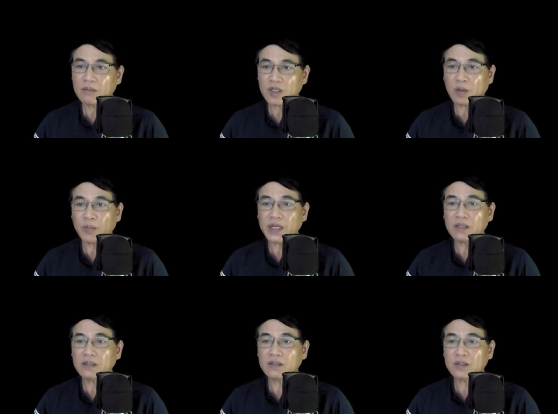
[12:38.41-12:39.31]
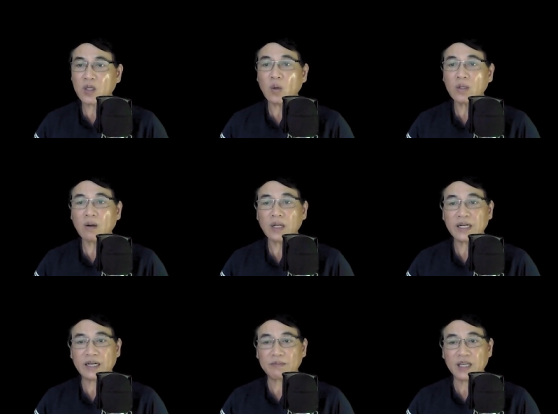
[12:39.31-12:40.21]
Không biết số nó đã
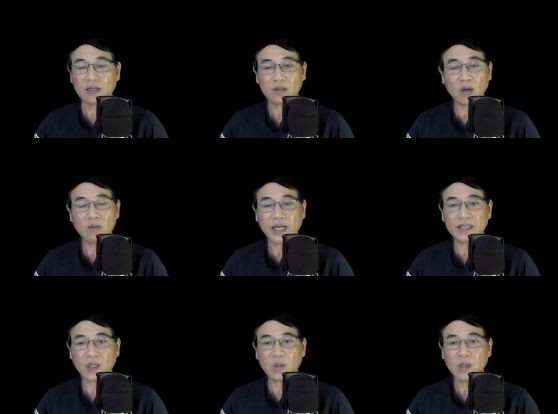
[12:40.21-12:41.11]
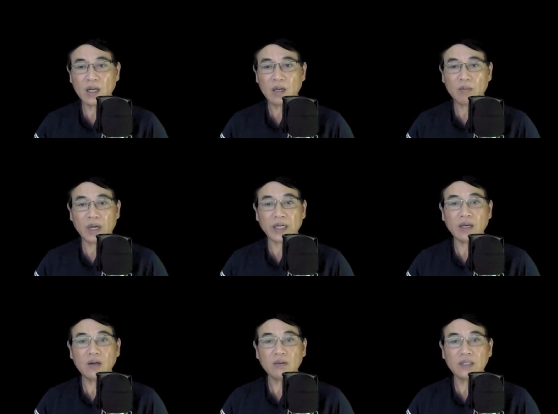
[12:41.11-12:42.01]
gặp nhận tốt hay xấu, mà ngay
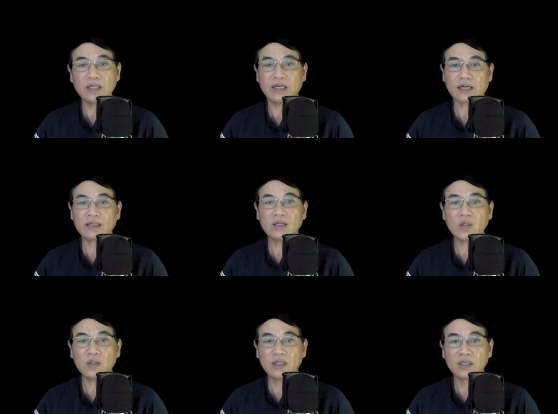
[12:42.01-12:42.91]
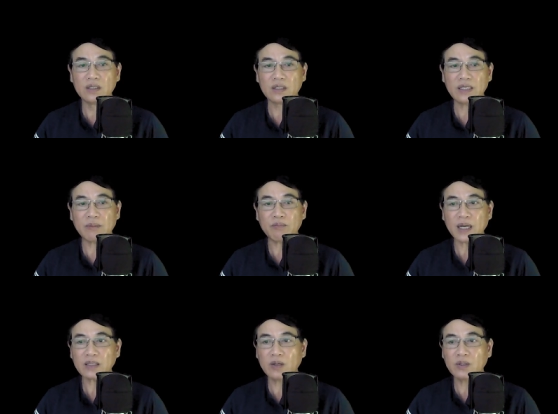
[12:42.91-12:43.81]
lúc vừa đặt lưng xuống giường nhắm
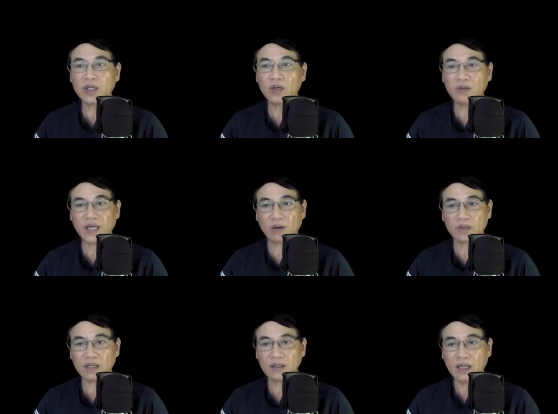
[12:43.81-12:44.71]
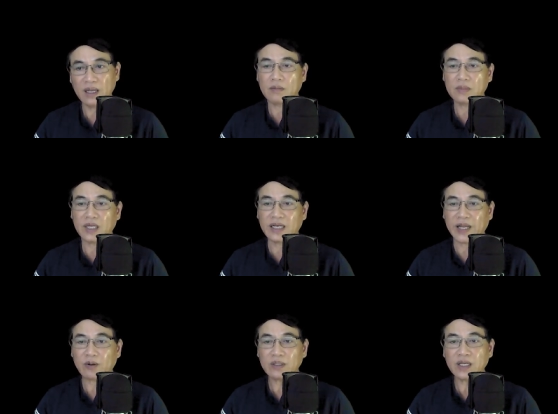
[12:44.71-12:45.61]
mắt thiêu thiêu vào giấc, thì lại
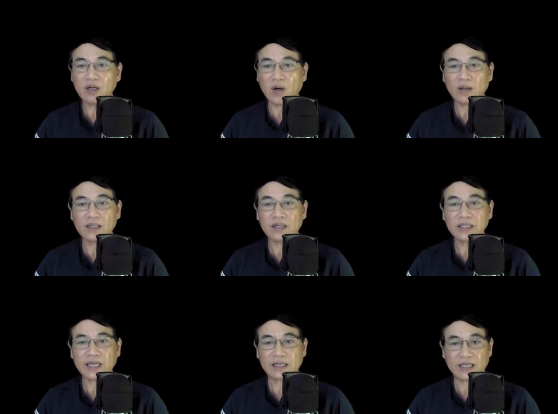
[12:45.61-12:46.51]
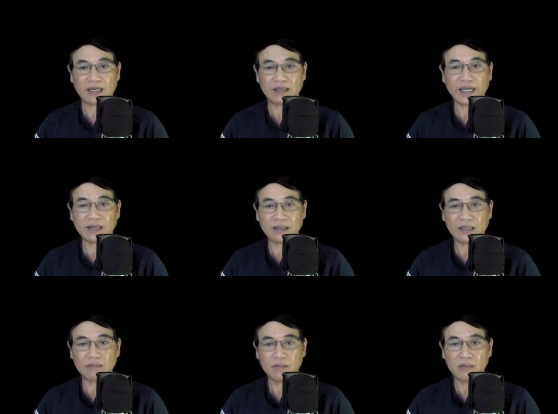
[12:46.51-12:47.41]
có tiếng gõ cửa cành cạch vang
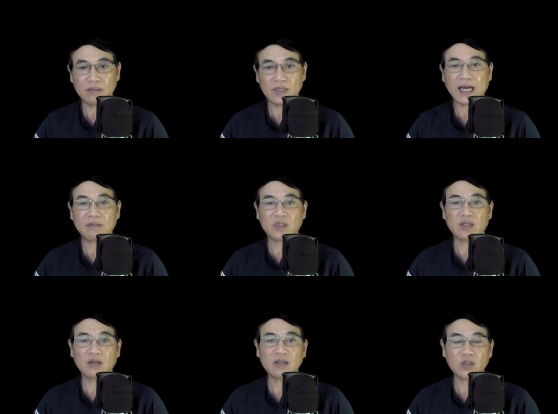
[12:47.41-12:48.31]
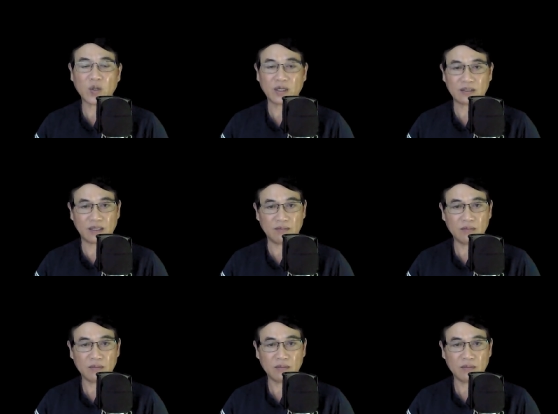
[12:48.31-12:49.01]
lên, làm cho nó choàng tỉnh.